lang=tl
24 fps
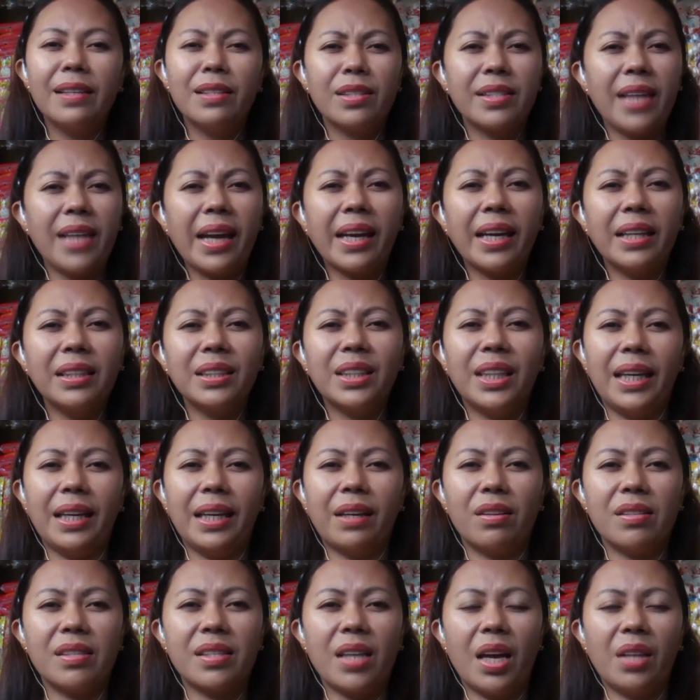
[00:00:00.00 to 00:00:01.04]
Secondly,
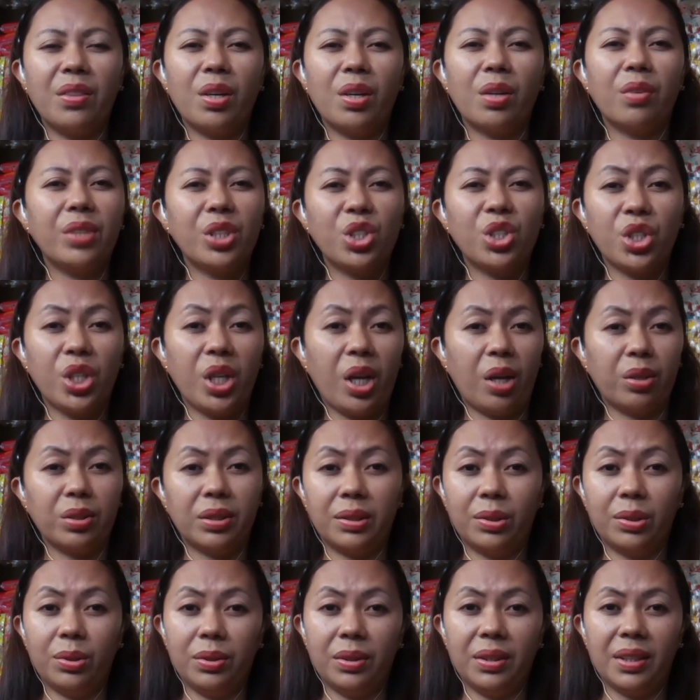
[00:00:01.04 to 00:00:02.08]
consider reaching out
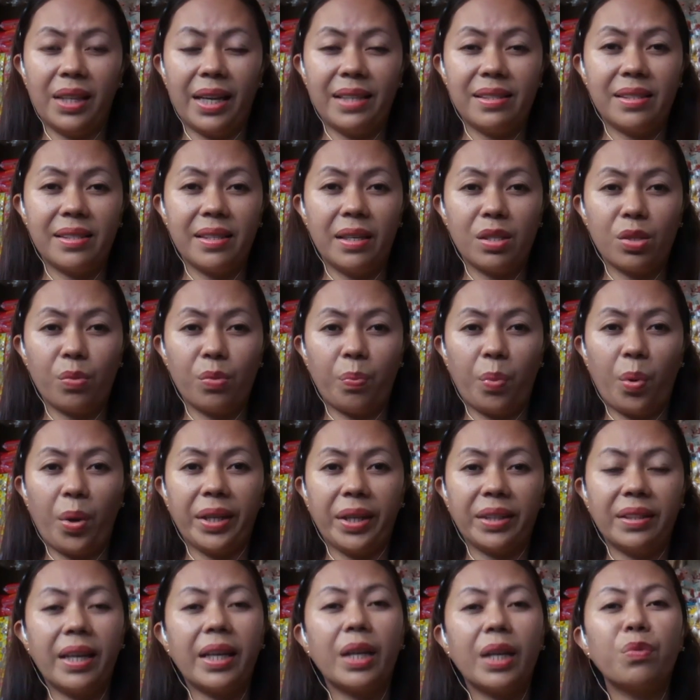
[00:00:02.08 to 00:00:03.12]
to Google AdSense
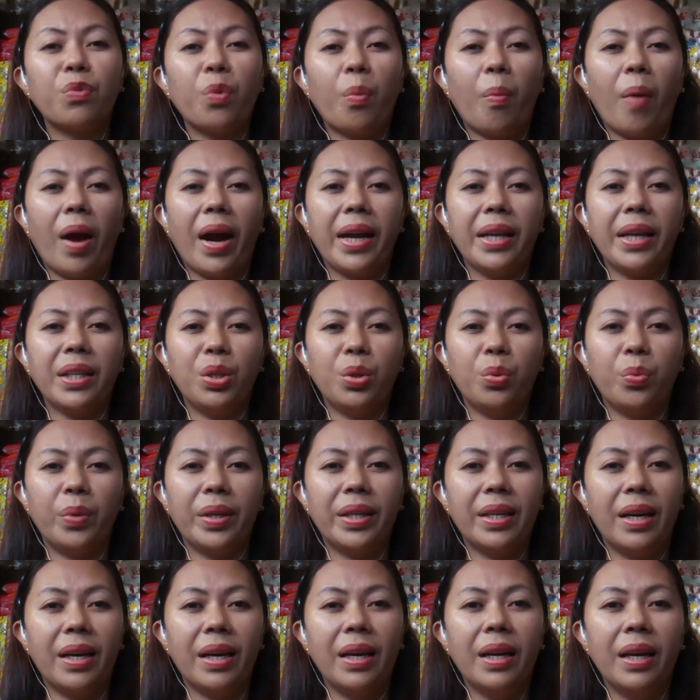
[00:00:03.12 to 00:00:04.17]
support. They can provide you
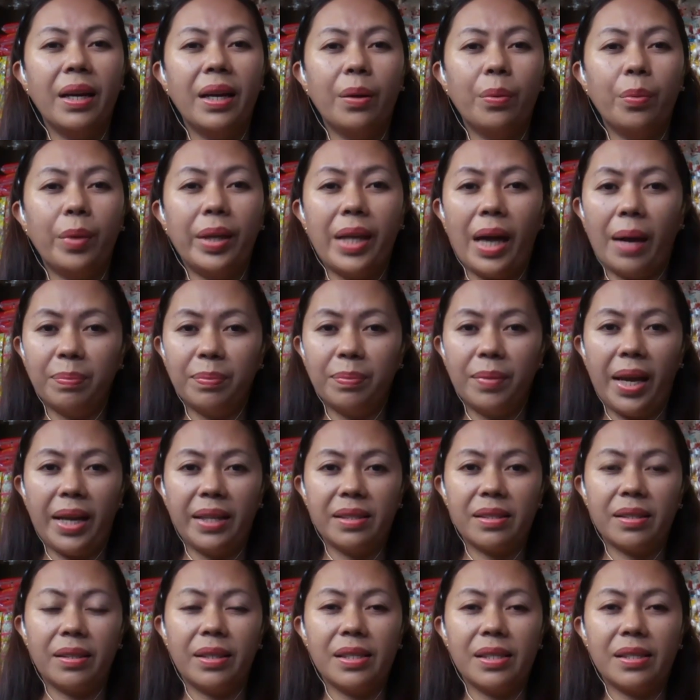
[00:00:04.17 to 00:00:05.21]
with, with
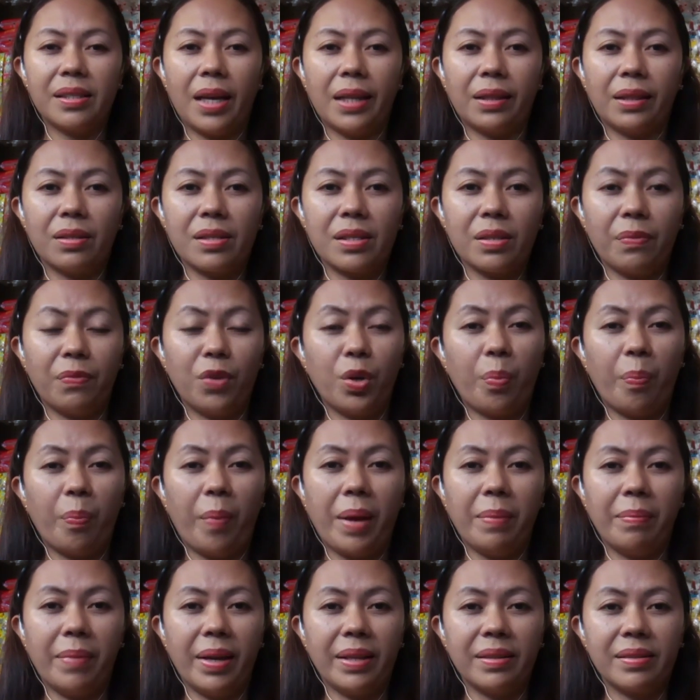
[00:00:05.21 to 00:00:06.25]
updates on the status of your
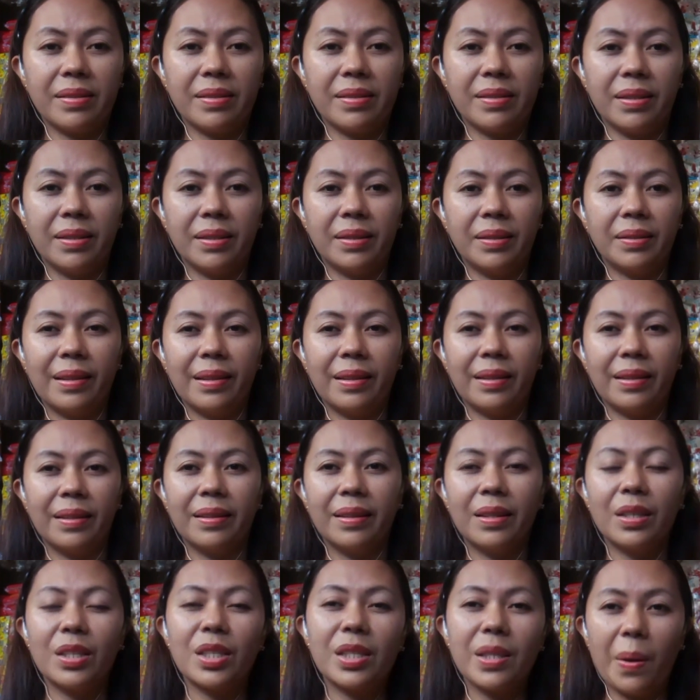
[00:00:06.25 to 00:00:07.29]
payments.
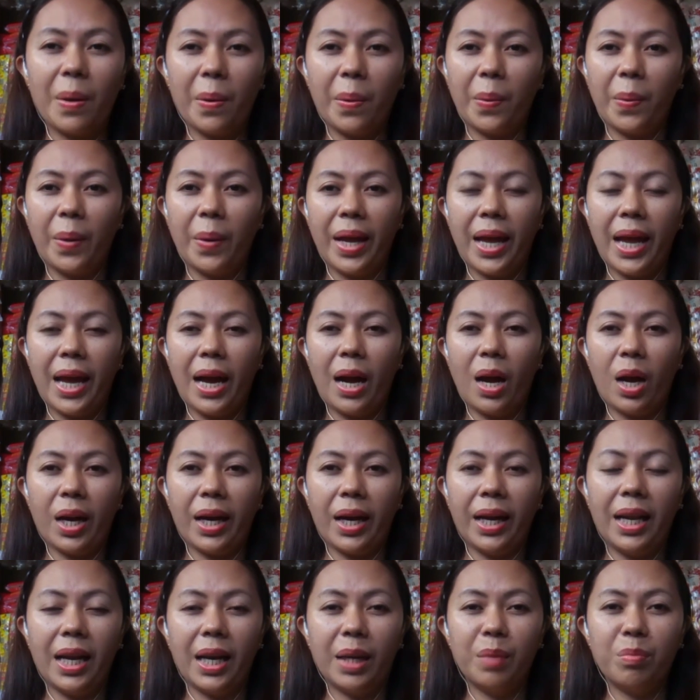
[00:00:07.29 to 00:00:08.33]
So, uh,
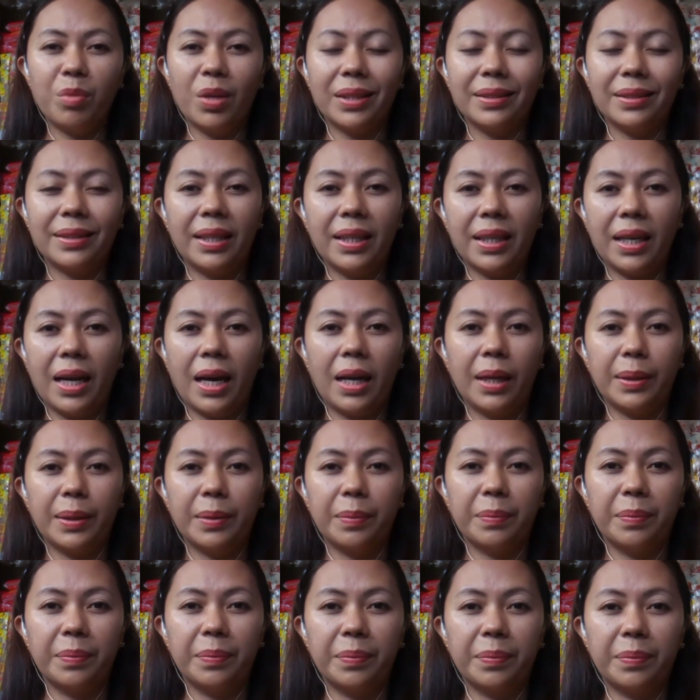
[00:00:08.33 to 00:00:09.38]
kailangan mo lang talagang
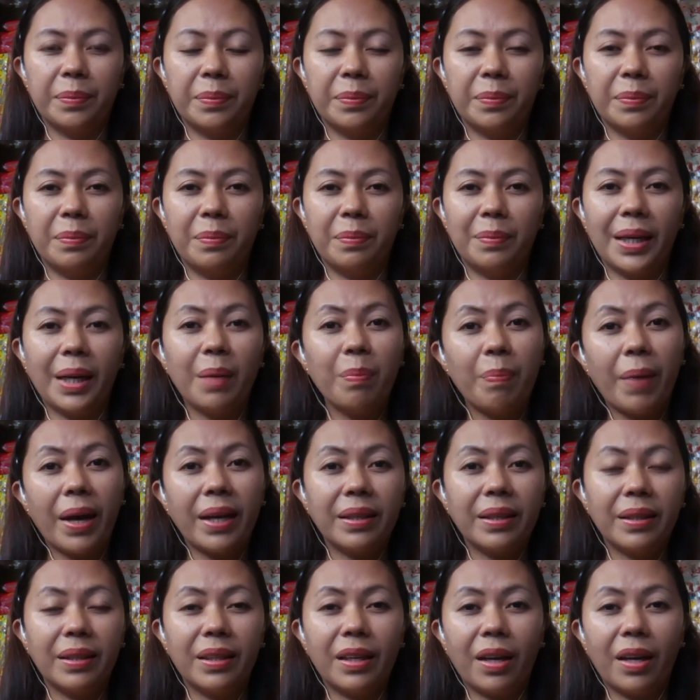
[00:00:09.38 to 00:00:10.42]

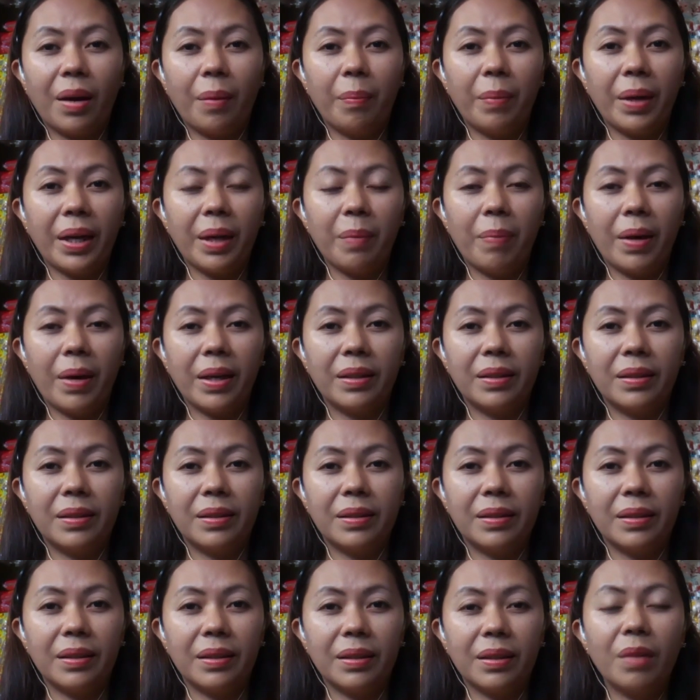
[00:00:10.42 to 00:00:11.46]
makipag,
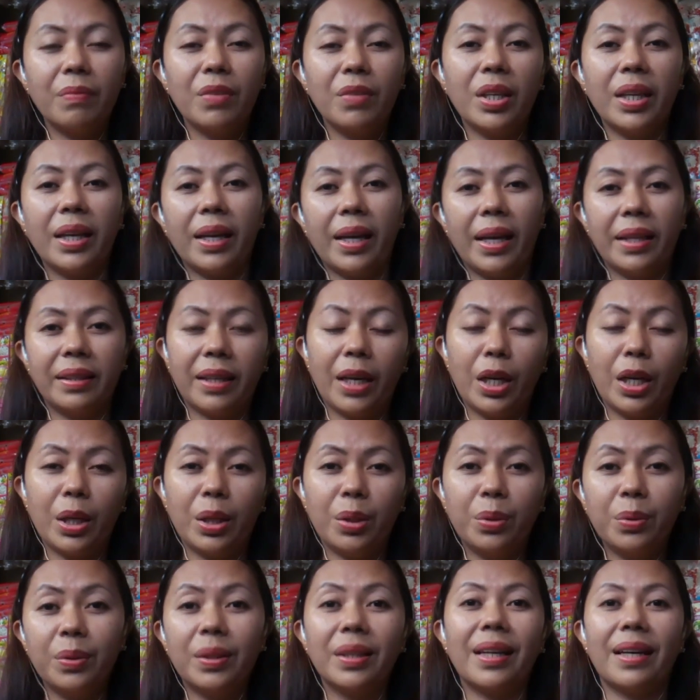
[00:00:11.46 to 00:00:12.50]
makipag-communicate kay
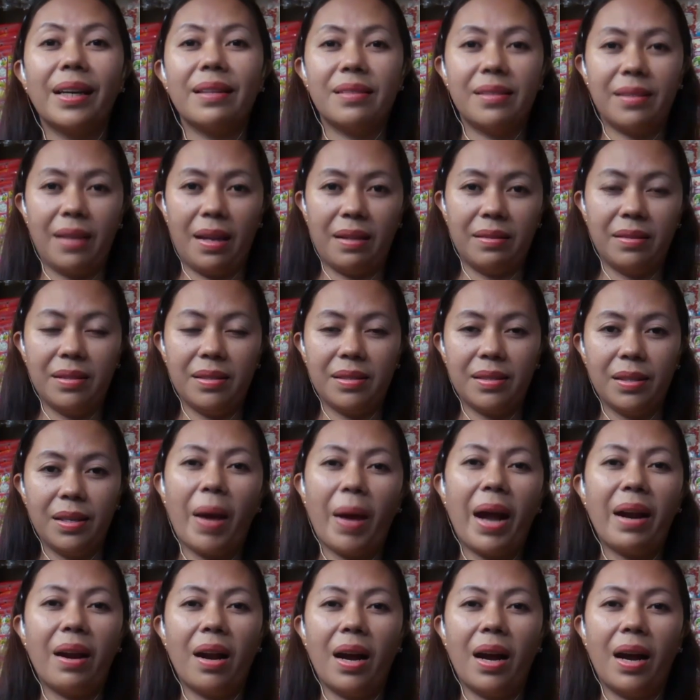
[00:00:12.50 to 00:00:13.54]
Google AdSense
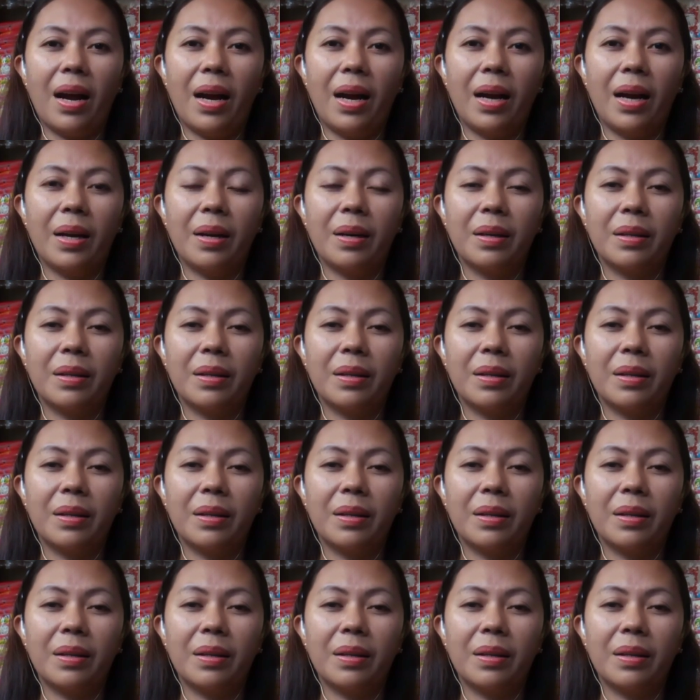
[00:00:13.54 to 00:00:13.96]
para